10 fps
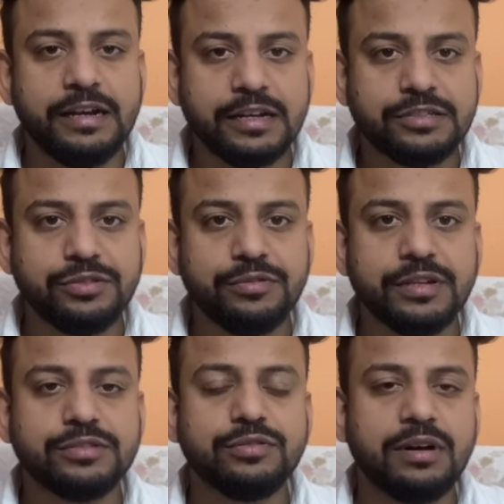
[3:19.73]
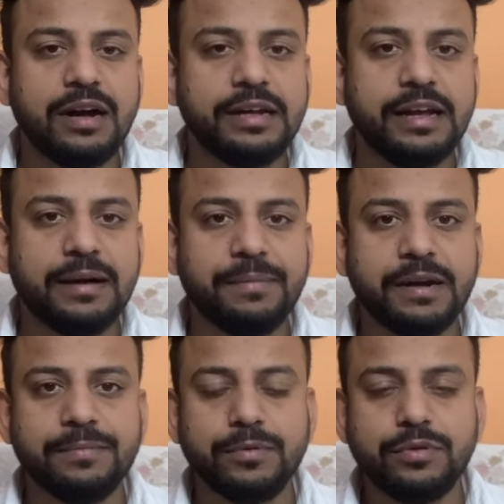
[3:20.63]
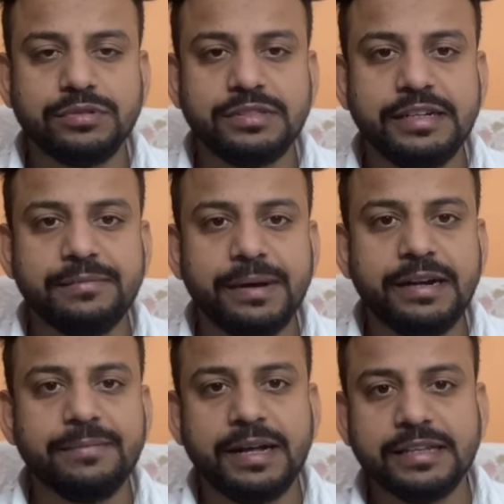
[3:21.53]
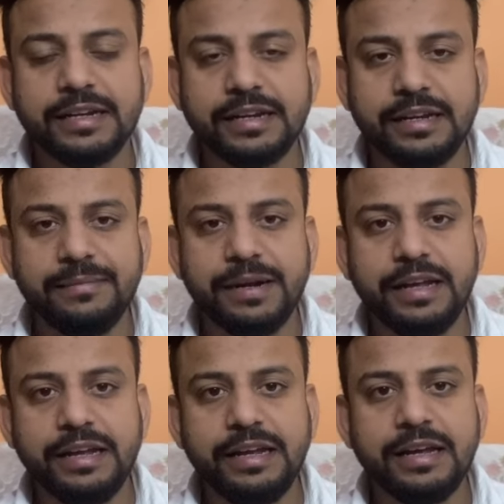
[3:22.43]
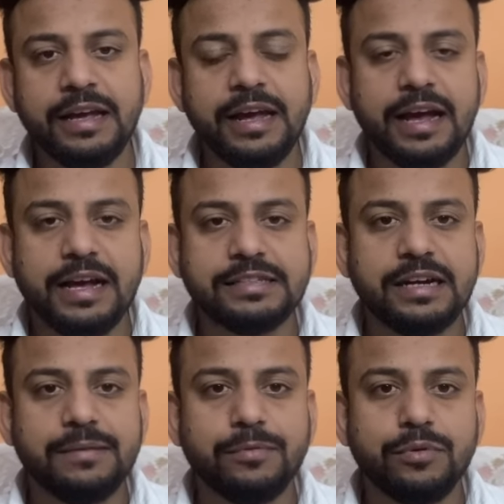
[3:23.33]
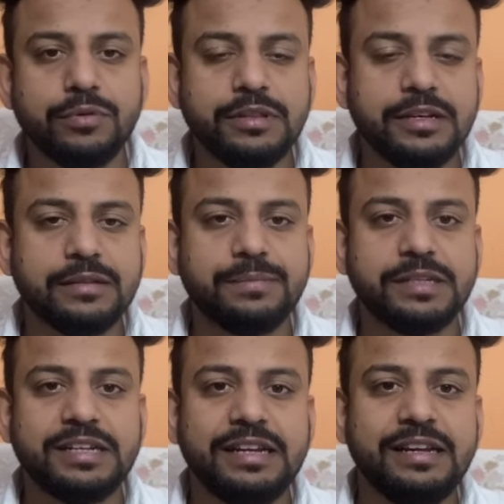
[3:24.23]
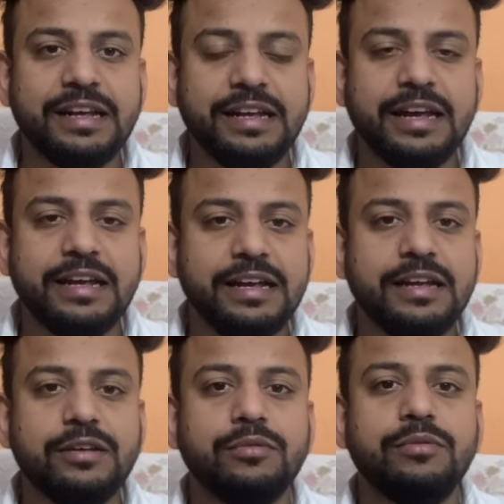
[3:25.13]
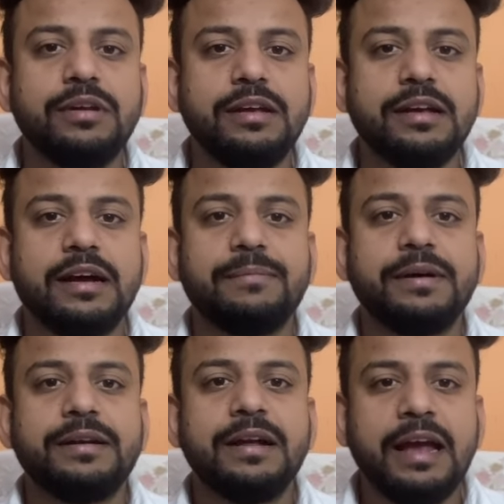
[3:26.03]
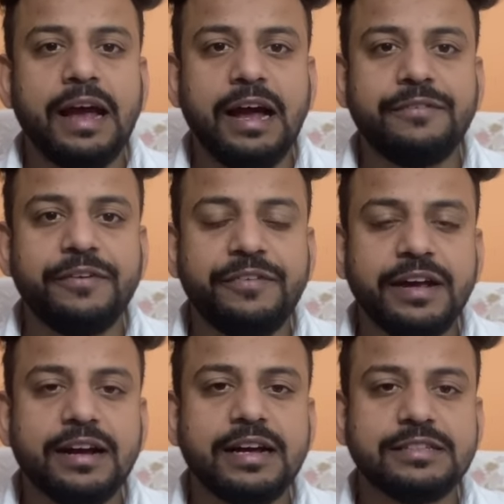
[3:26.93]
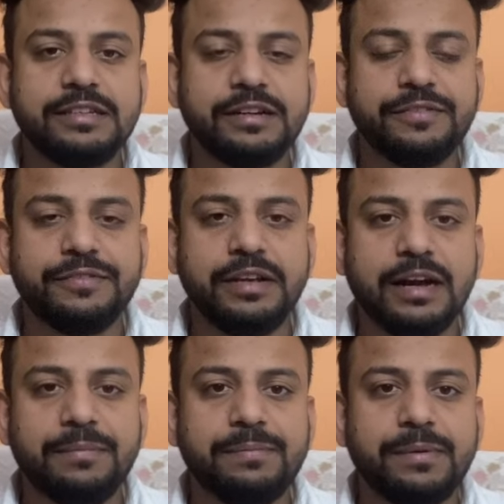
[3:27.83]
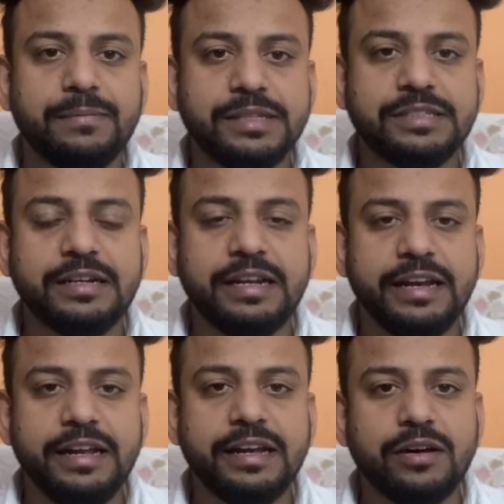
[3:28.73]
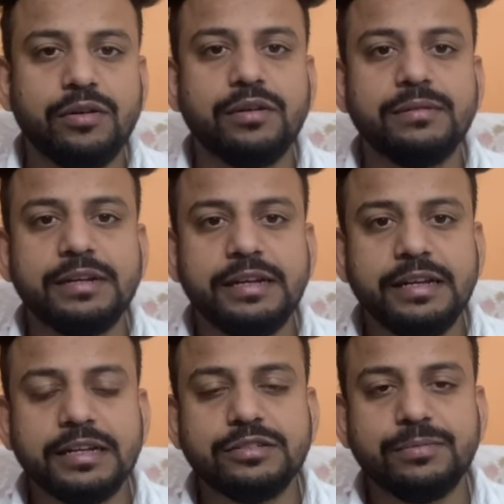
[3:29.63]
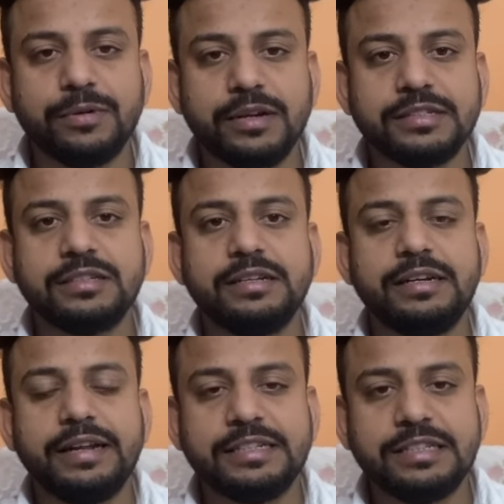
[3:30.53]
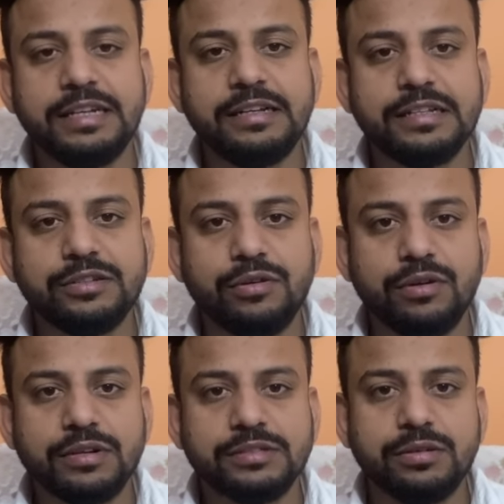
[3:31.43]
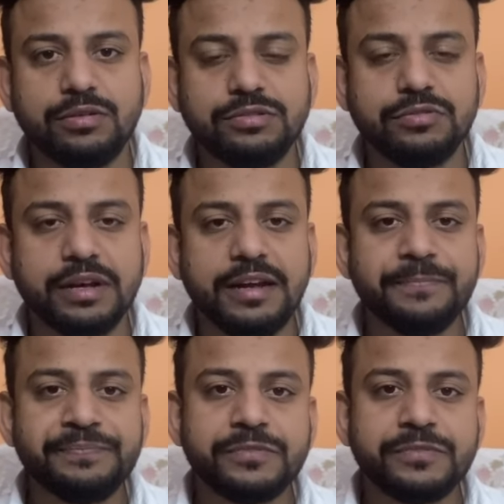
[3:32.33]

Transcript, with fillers: लग्जूरियस होगा यहाँ पर आपको सीट बेल्ट बांध के रखनी पड़ेगी ऐसा आपको कोई दिक्कत परेशानी नहीं आएगी क्योंकि यहाँ पर एफएफए का सिर्फ यहाँ पर परमिशन लेनी है और इनके जो प्रोडक्ट्स की टेस्टिंग ये जो रॉकेट्स लॉन्च होंगे